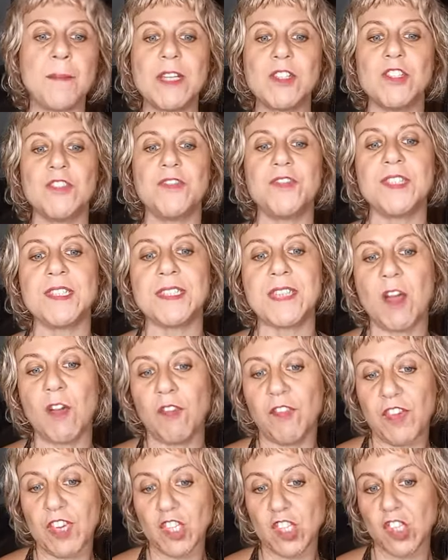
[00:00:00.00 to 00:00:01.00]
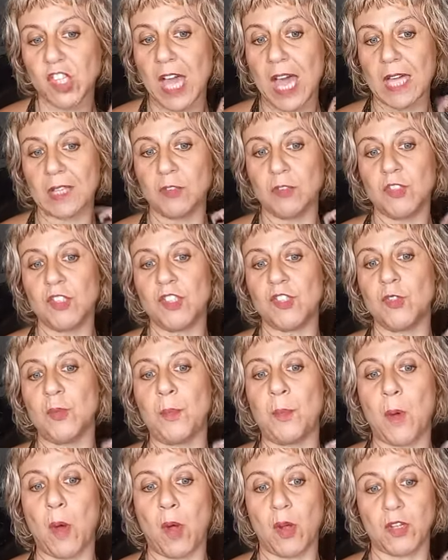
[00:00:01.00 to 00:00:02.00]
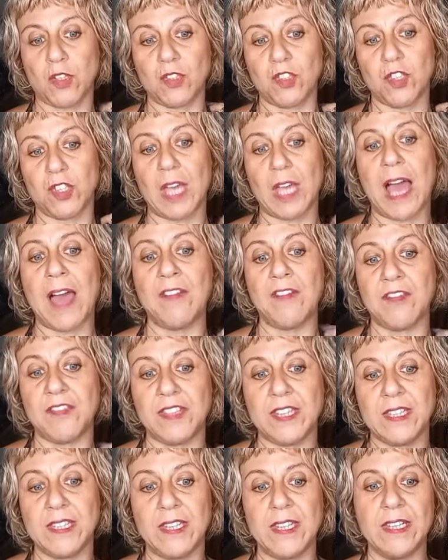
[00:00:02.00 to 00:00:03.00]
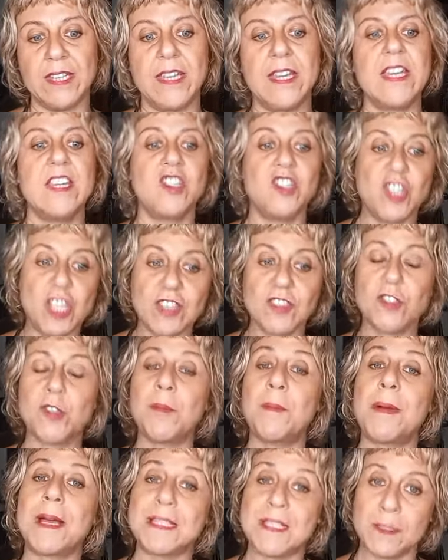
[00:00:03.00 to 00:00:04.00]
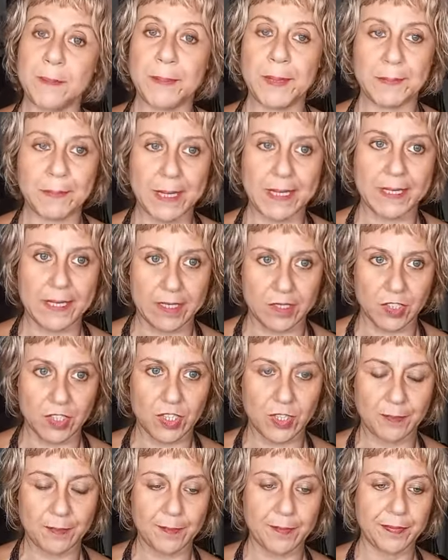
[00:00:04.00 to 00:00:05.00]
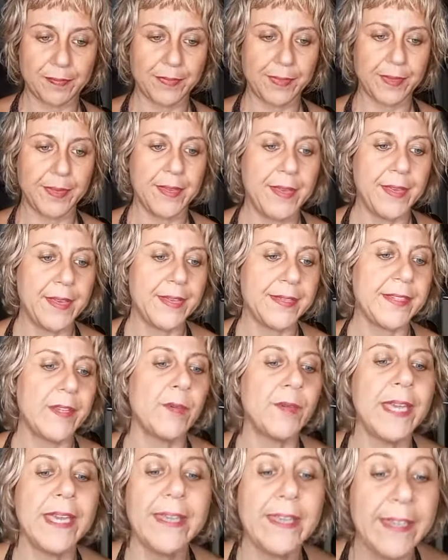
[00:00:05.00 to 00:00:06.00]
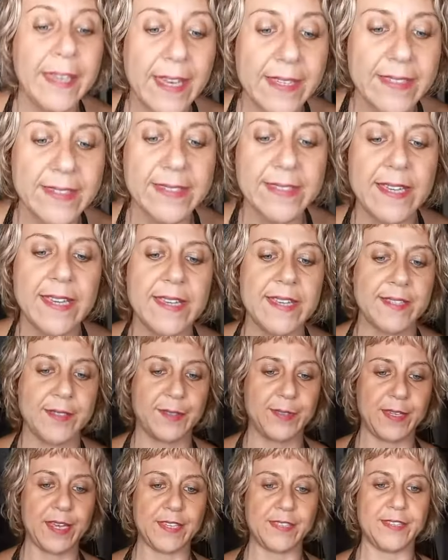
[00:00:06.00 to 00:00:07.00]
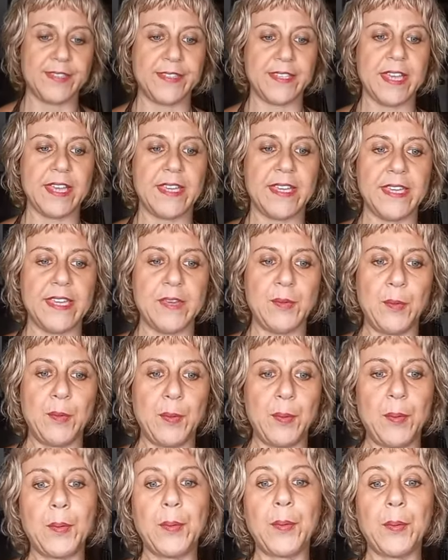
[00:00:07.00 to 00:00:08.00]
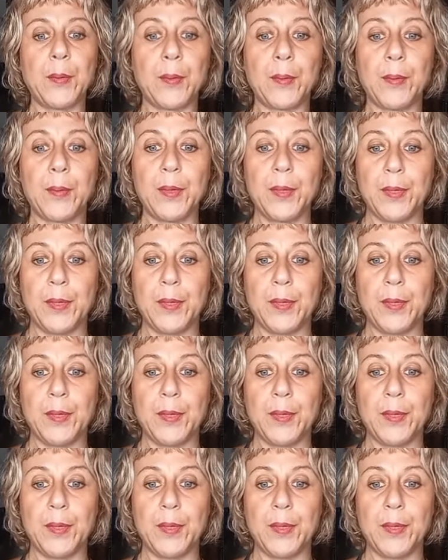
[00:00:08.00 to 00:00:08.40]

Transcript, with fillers: artificial fechado de suporte à vida de astrobase permanente. Então, o que, que quer dizer isso? Quer dizer que o